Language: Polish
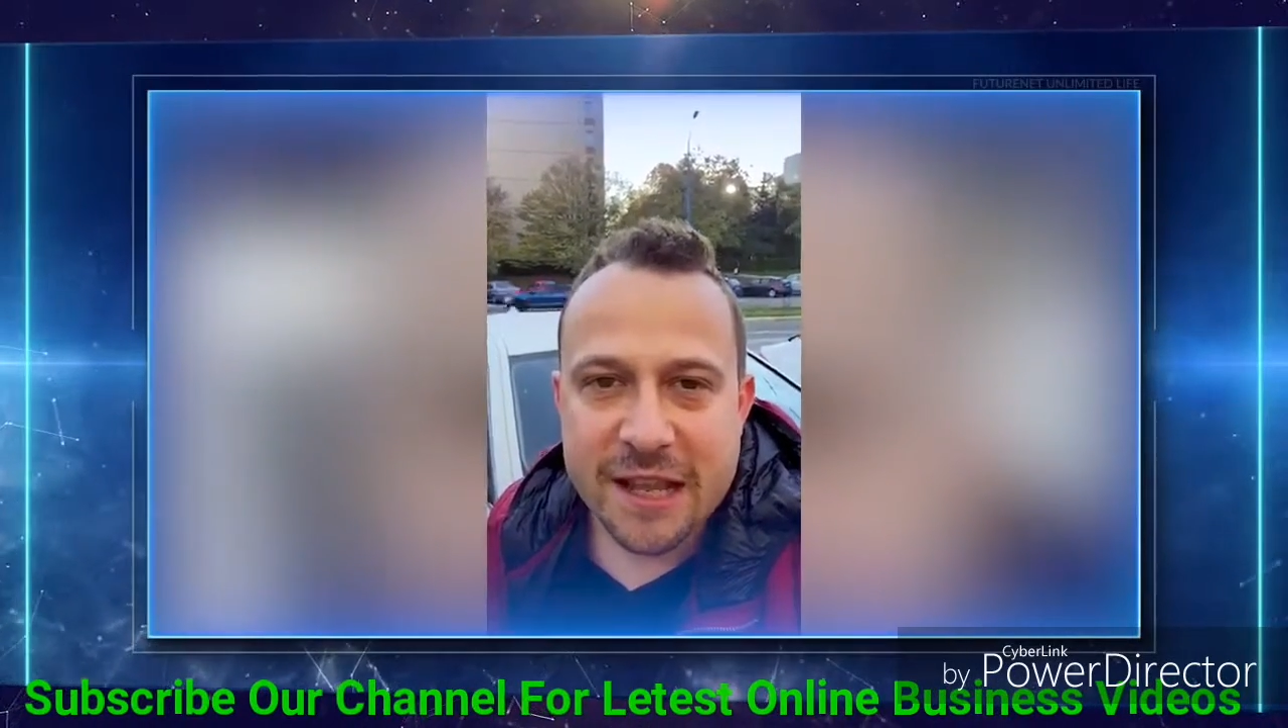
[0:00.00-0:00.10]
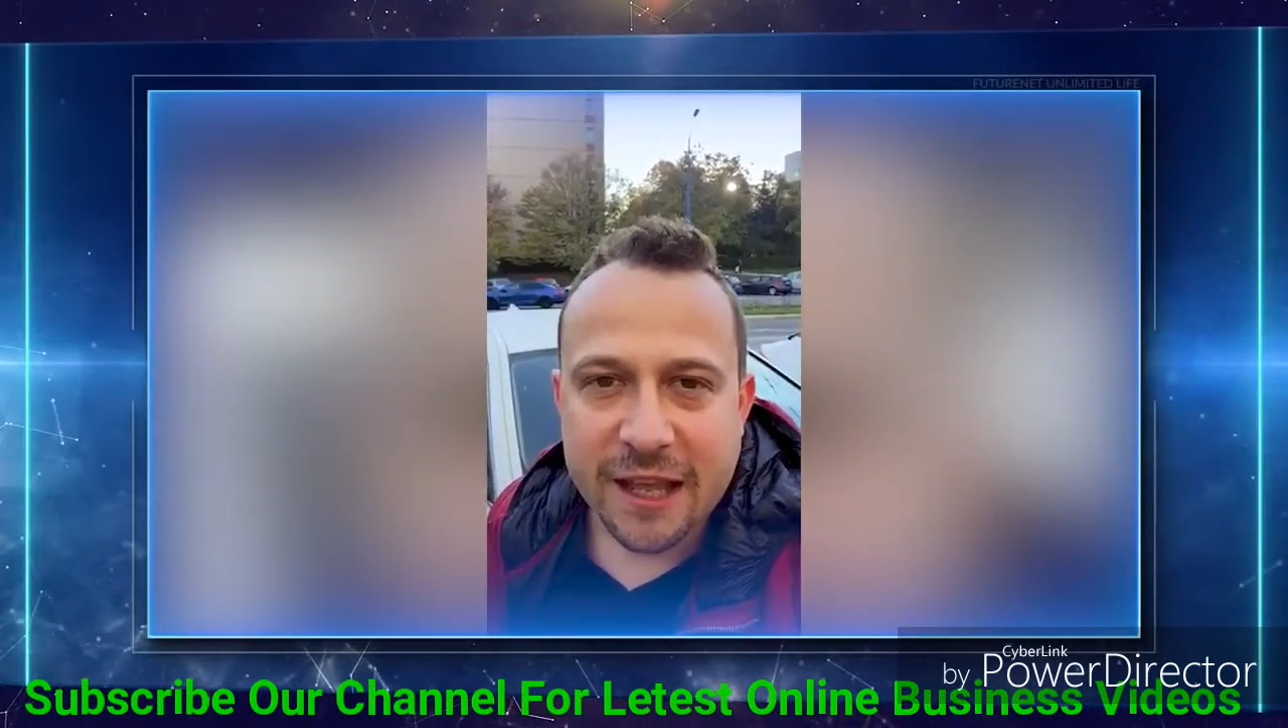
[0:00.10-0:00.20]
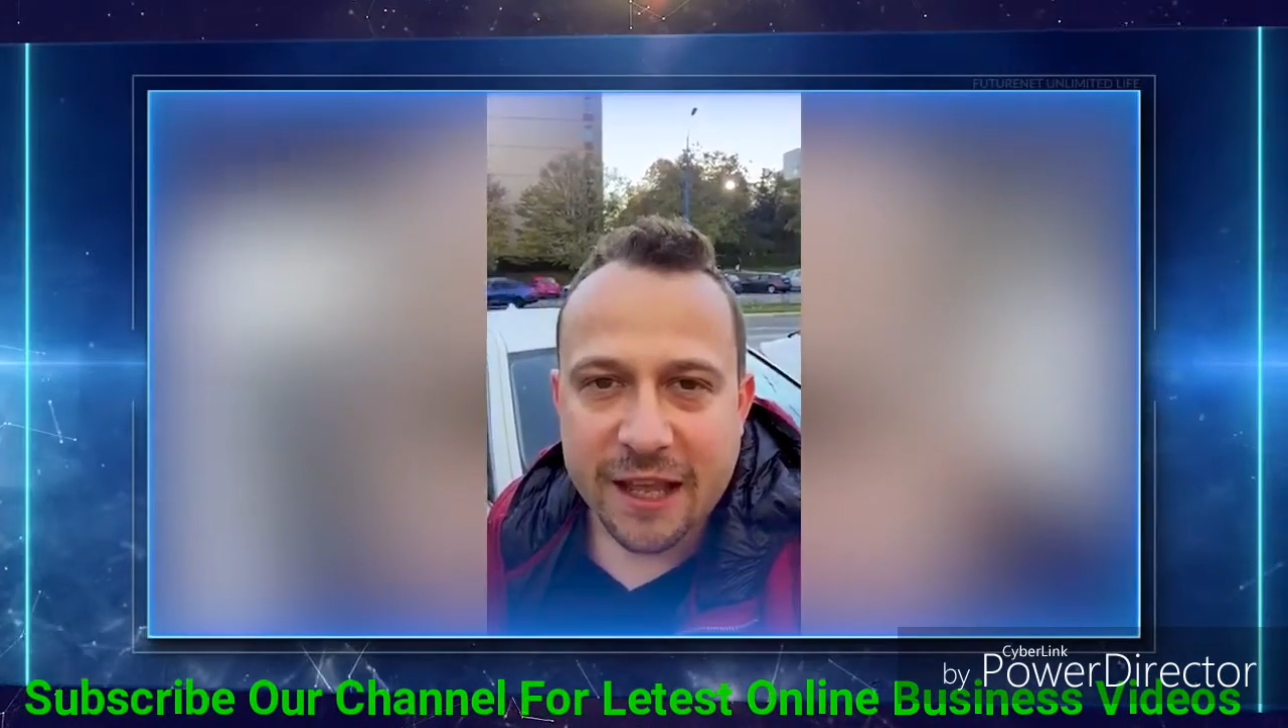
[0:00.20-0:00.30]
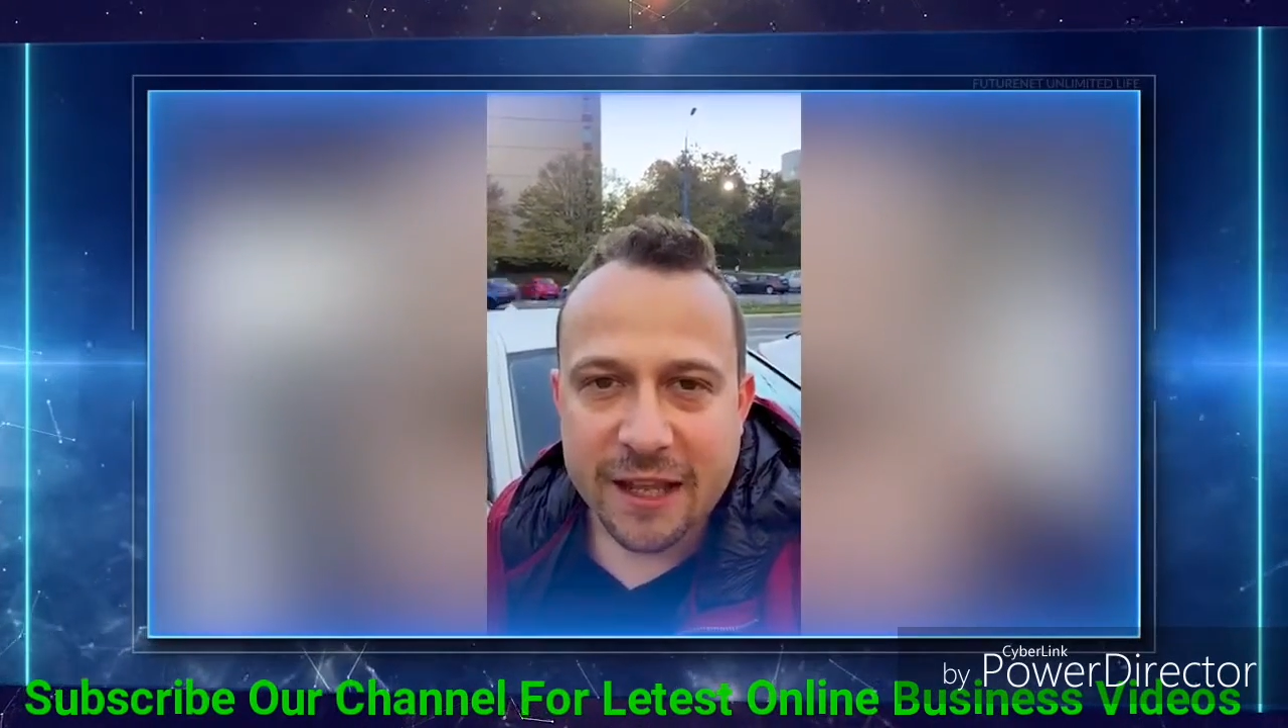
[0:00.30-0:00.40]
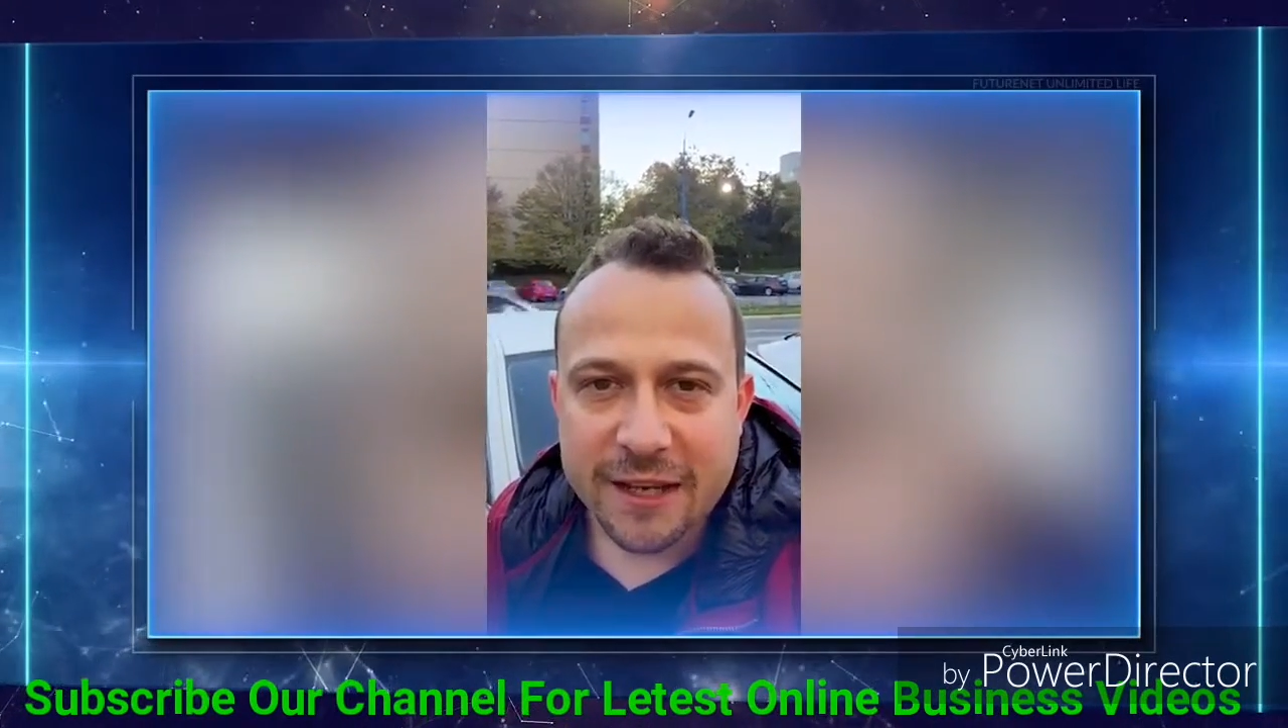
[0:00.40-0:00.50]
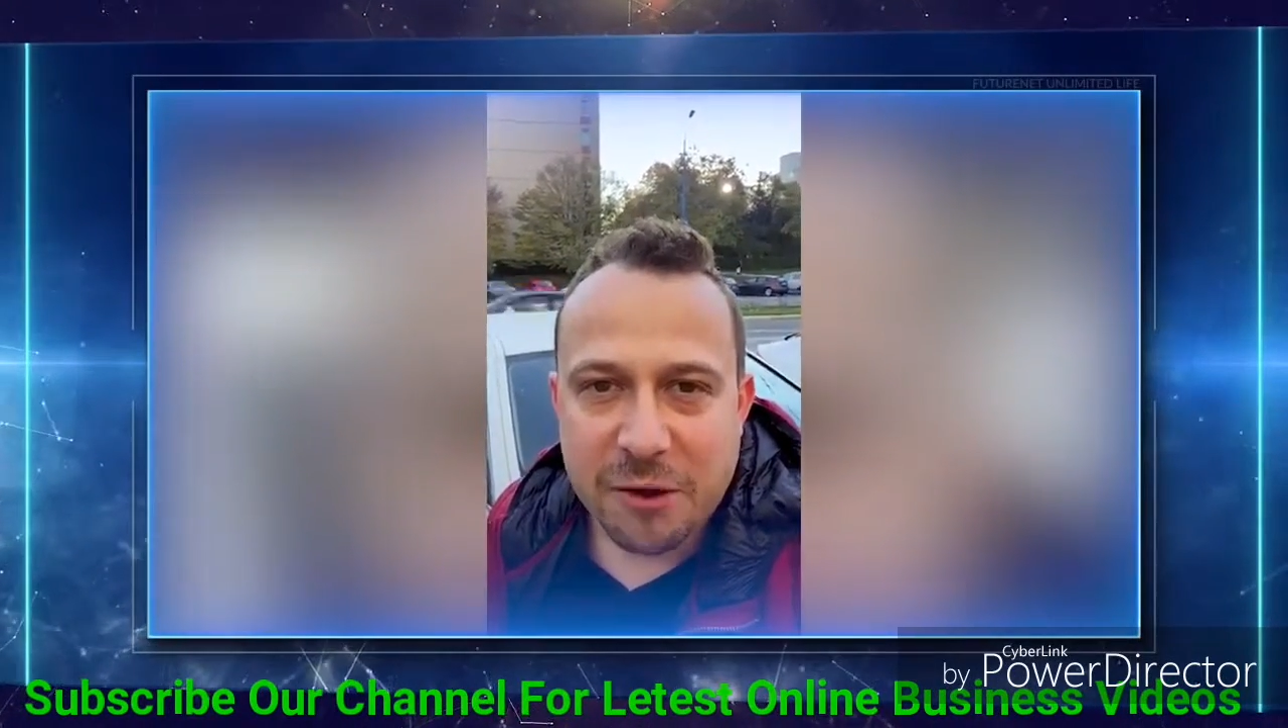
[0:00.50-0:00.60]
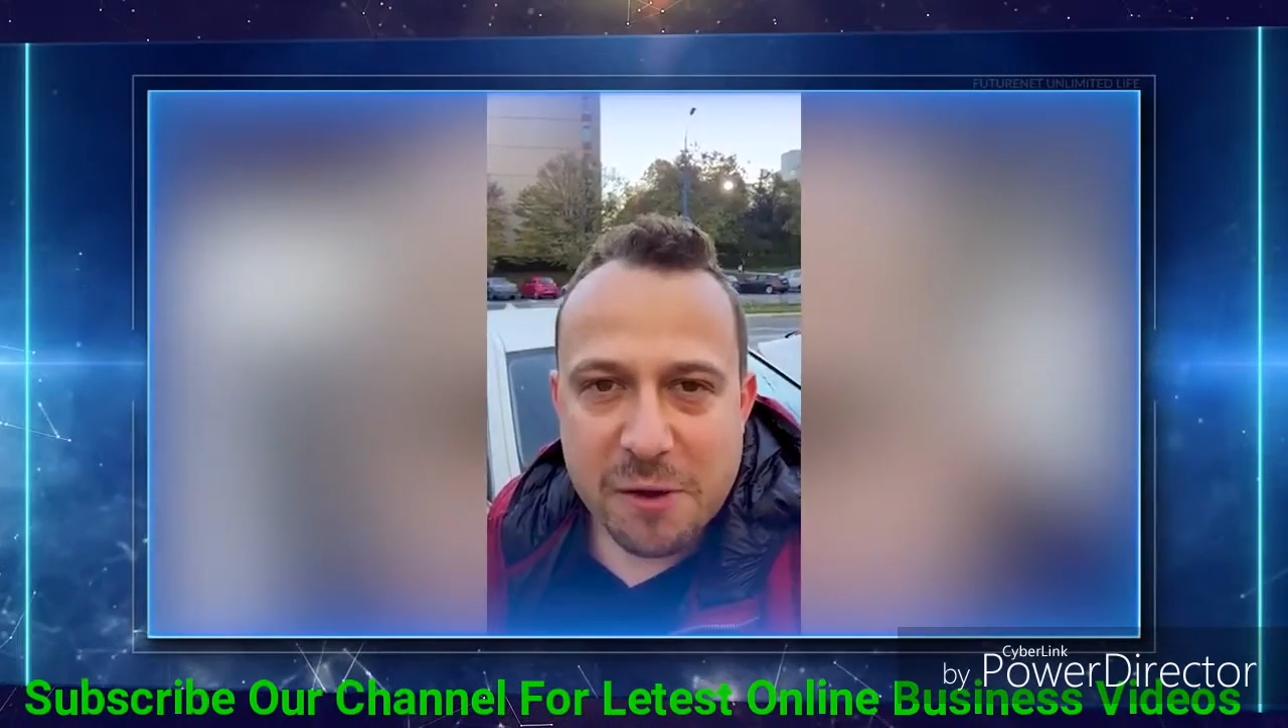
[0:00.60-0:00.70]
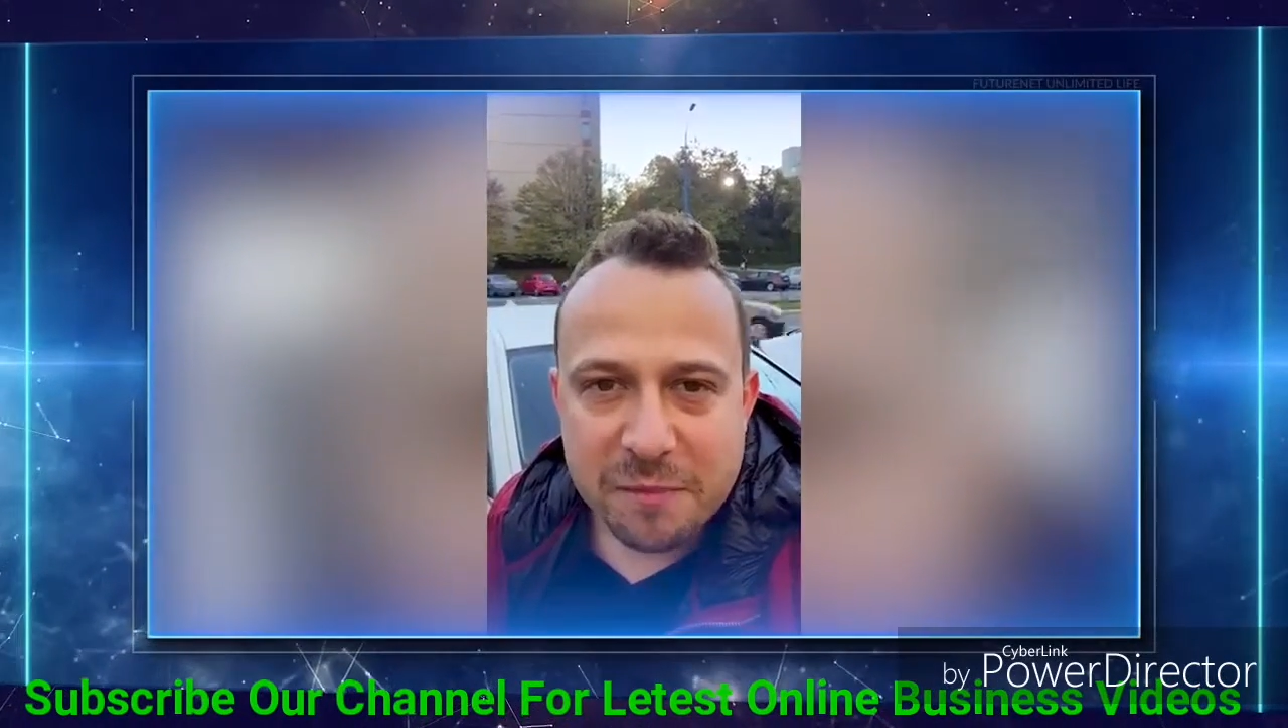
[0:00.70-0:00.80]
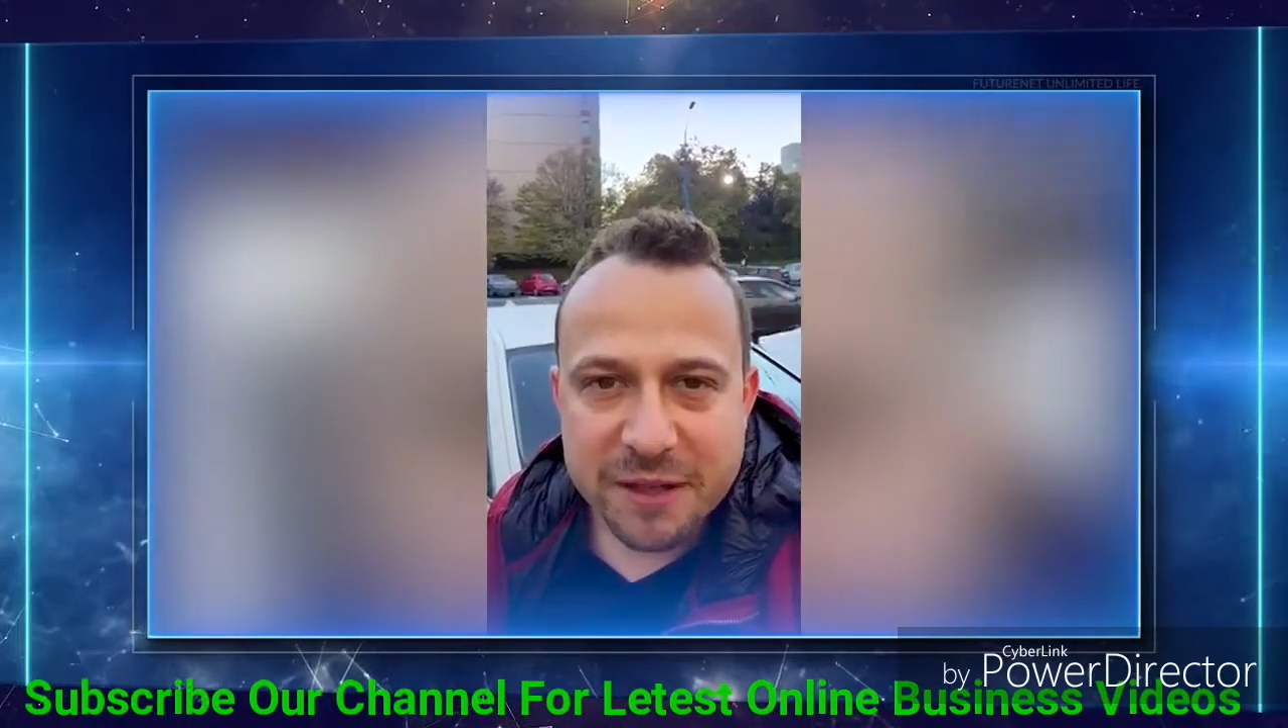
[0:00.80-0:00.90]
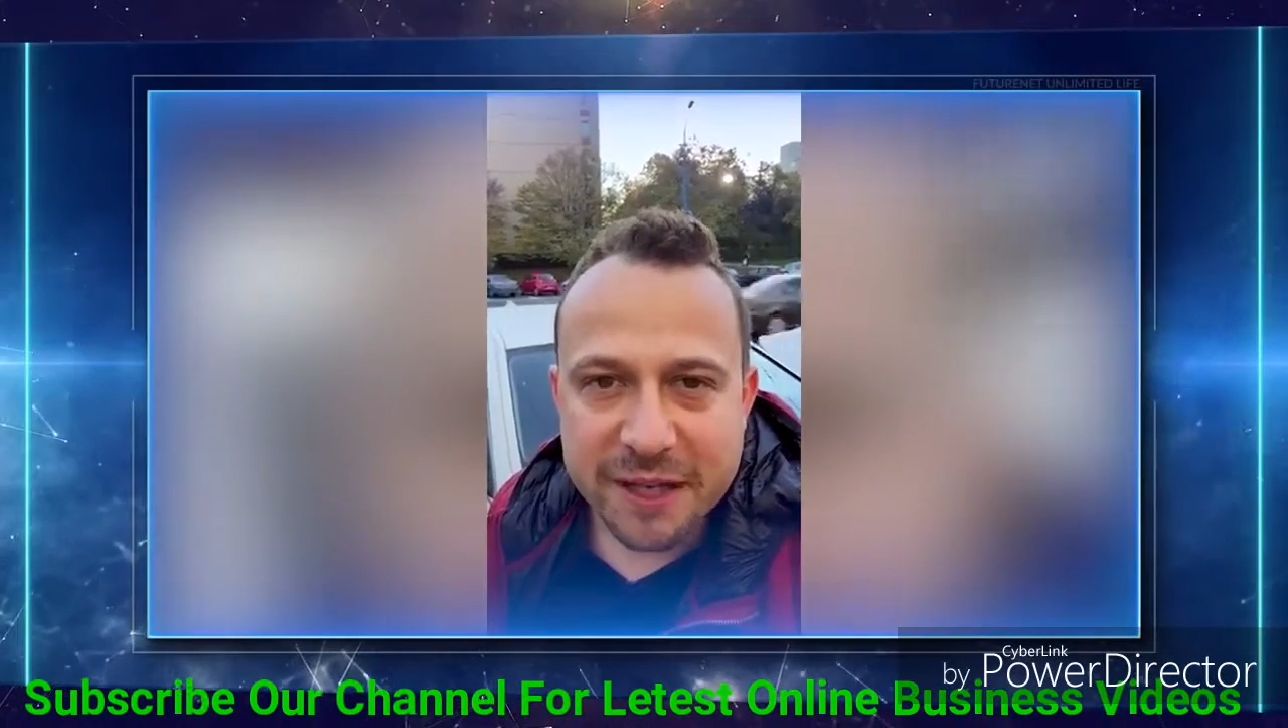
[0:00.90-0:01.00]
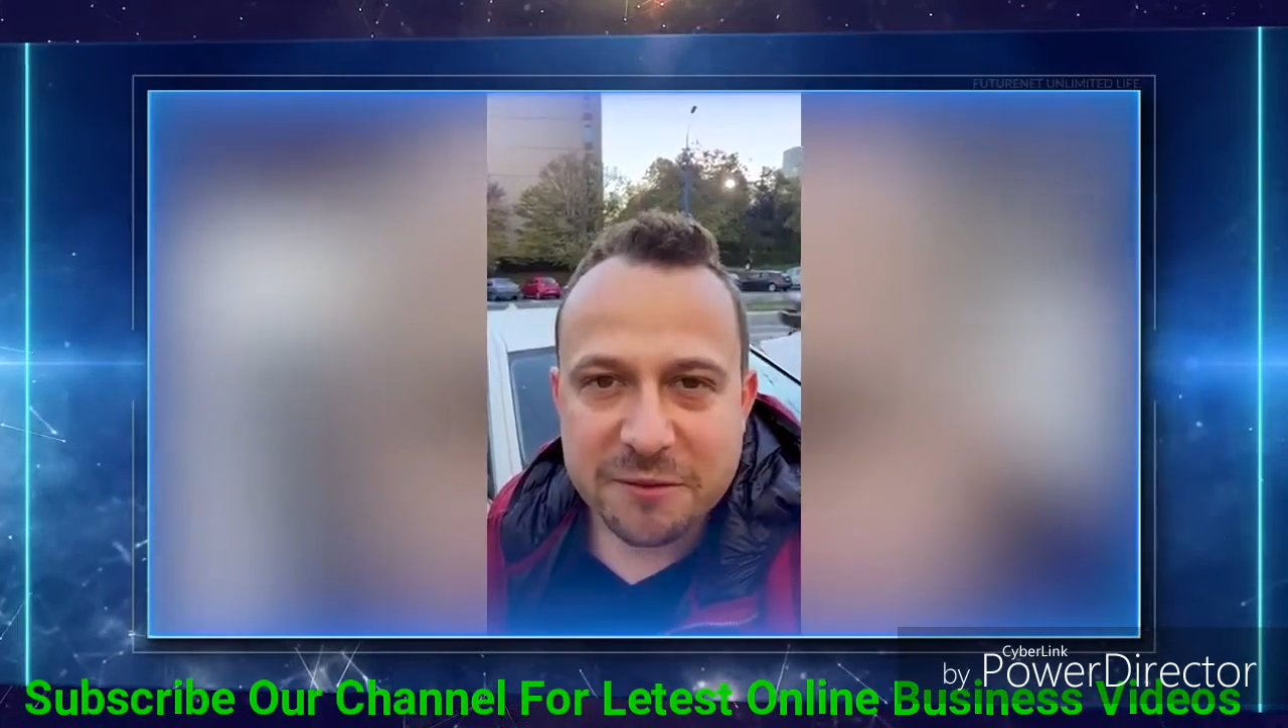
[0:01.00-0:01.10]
e, na webinar,